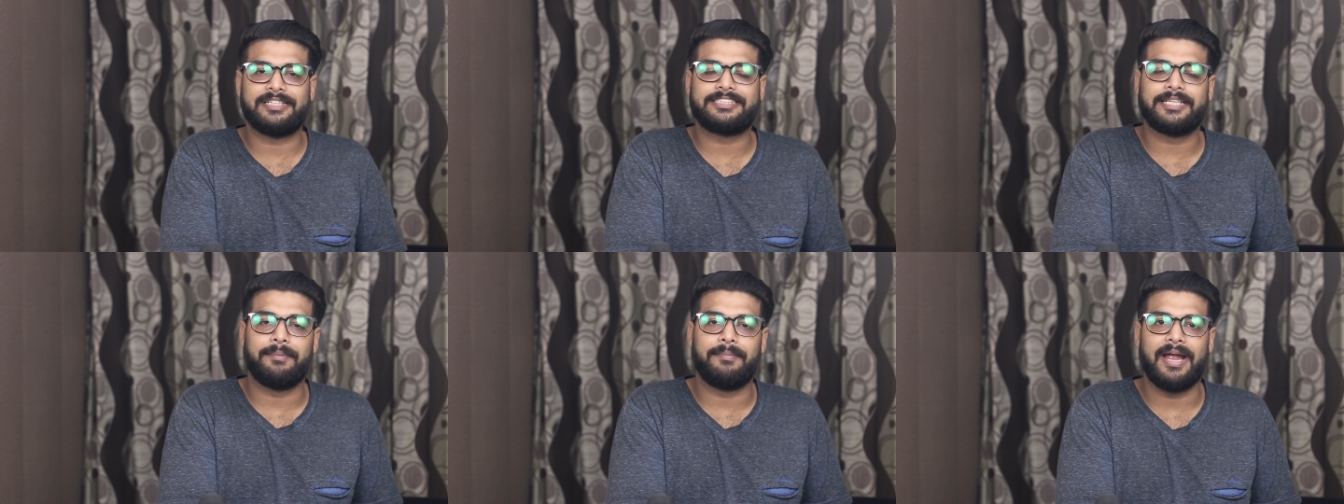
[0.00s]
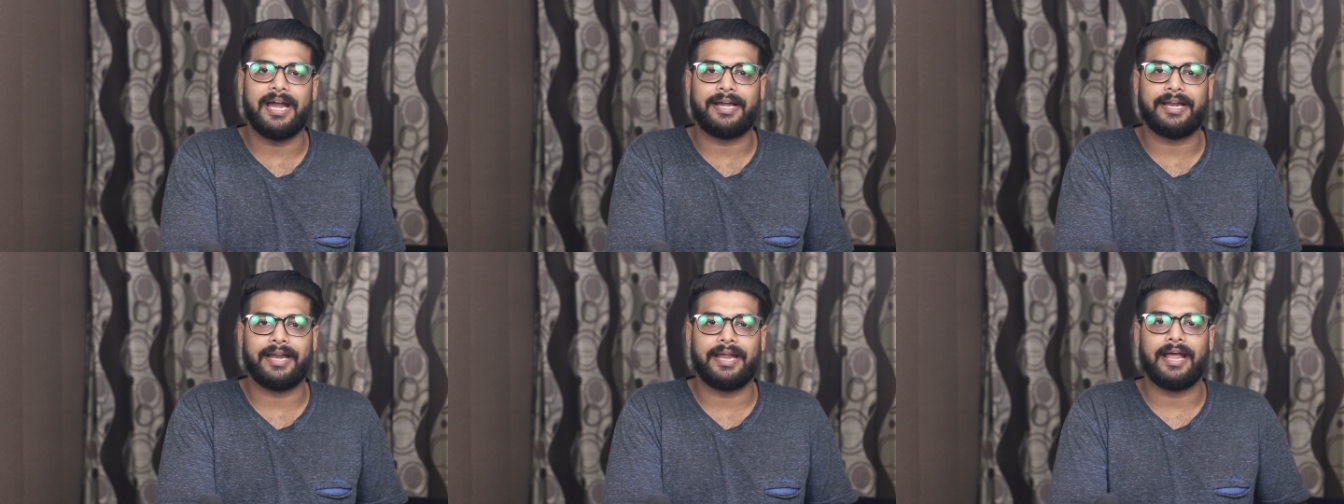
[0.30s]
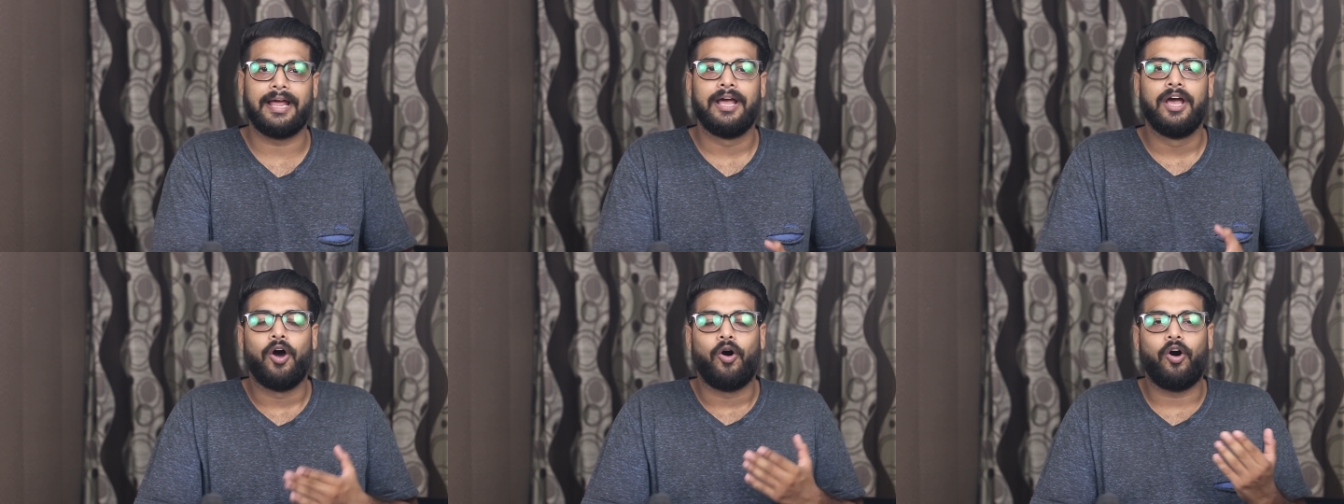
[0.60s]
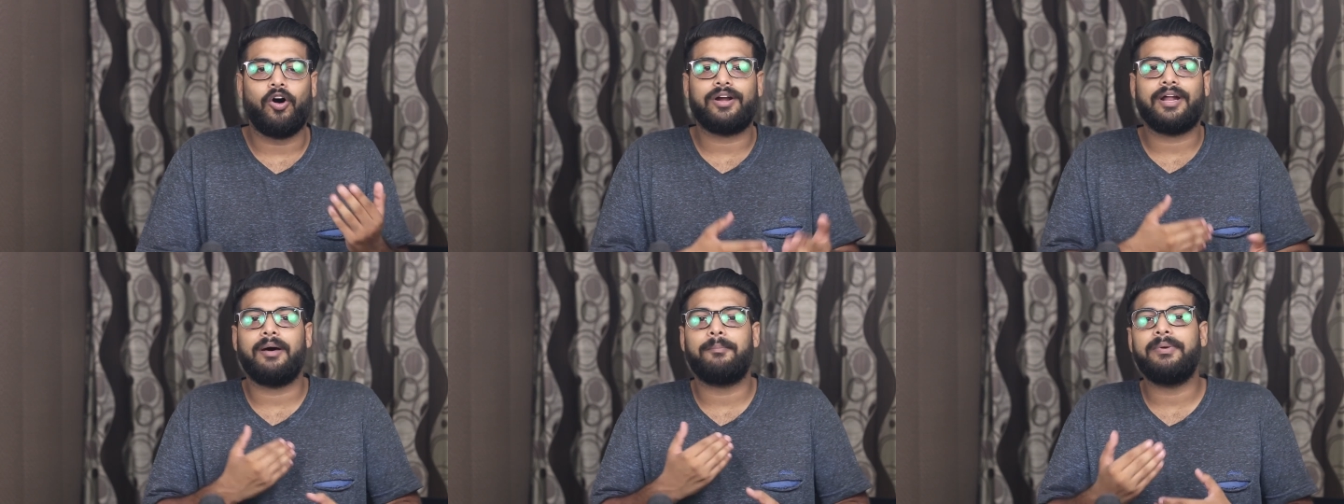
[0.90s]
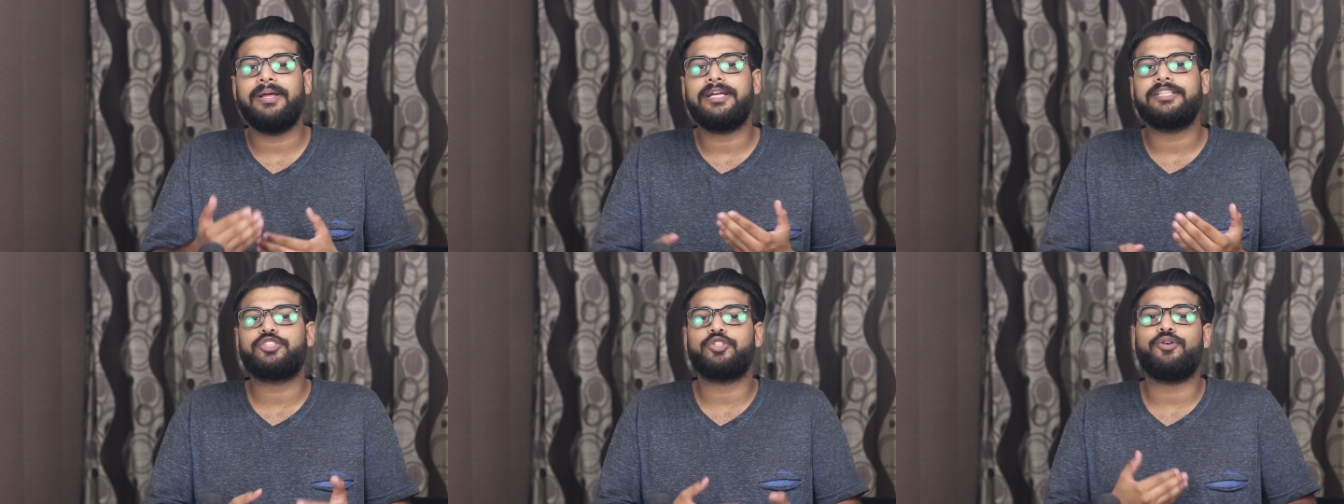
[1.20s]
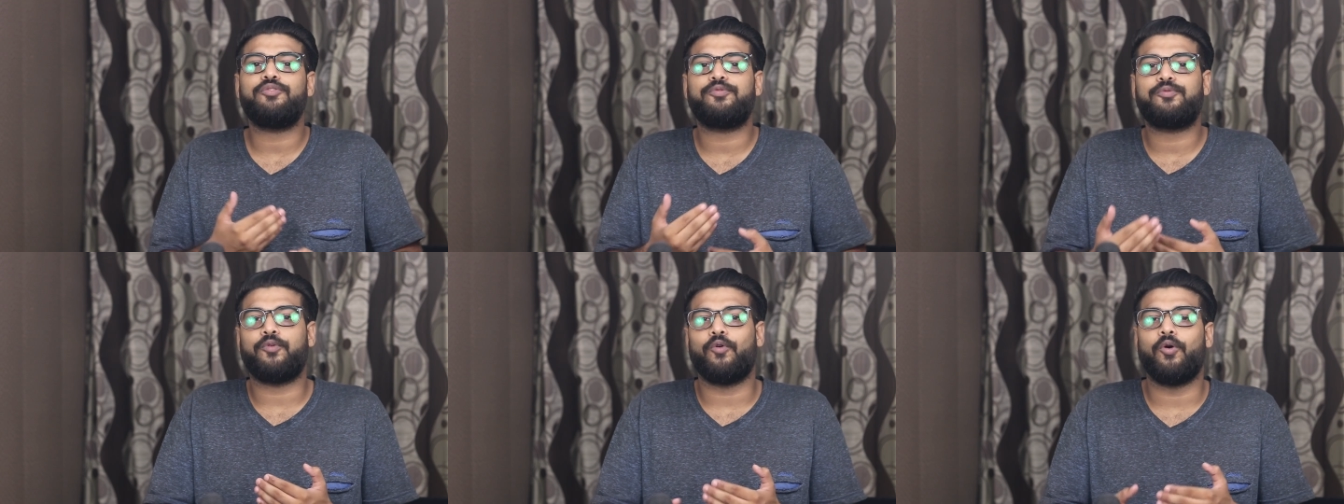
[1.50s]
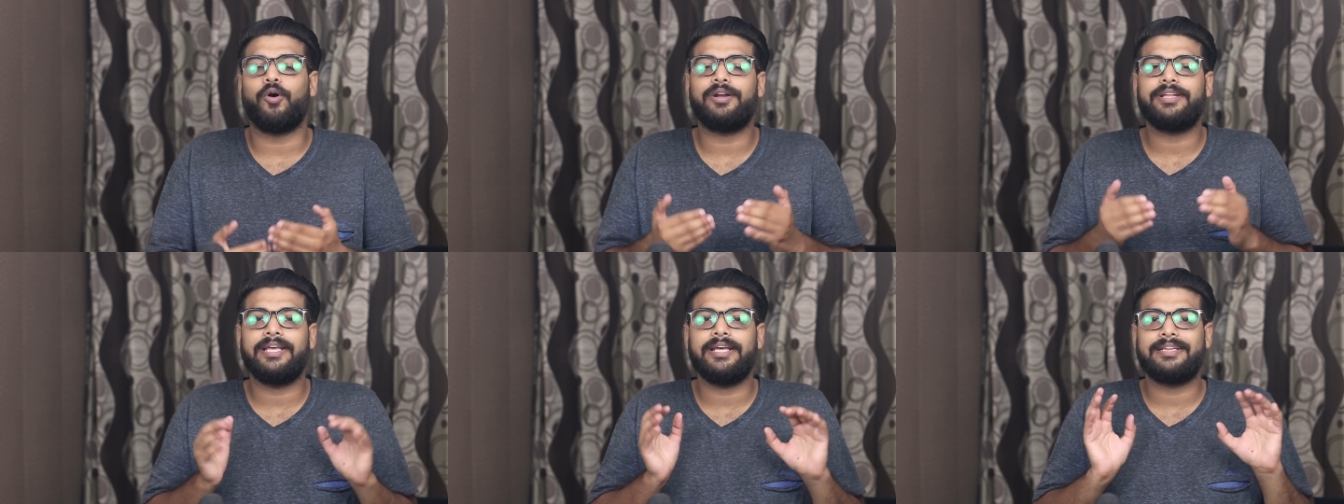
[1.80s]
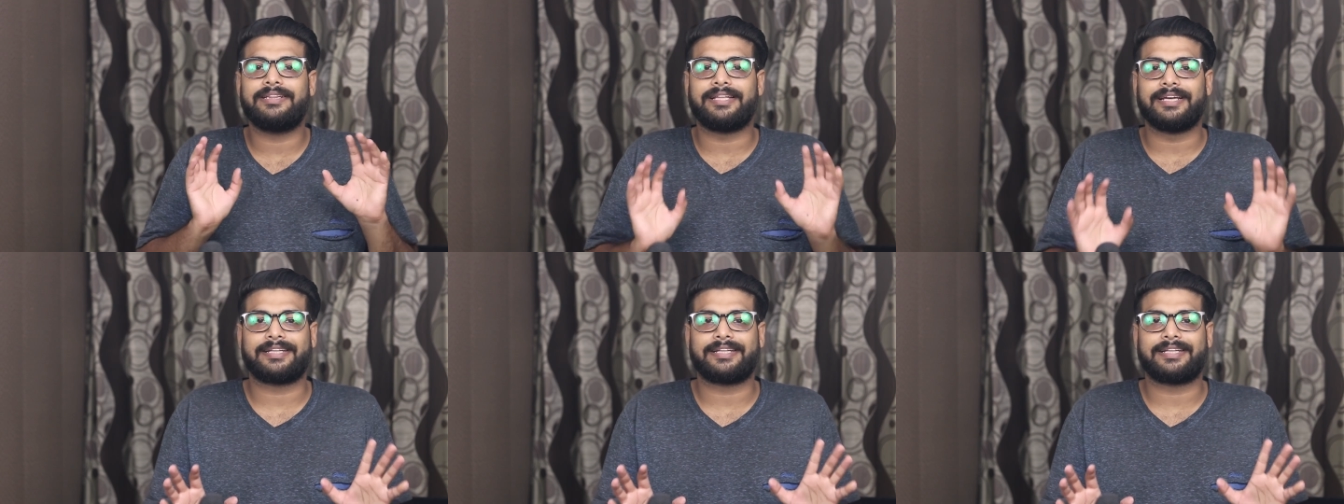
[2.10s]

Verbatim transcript: की बैटरी है और अब ये जो फोन ये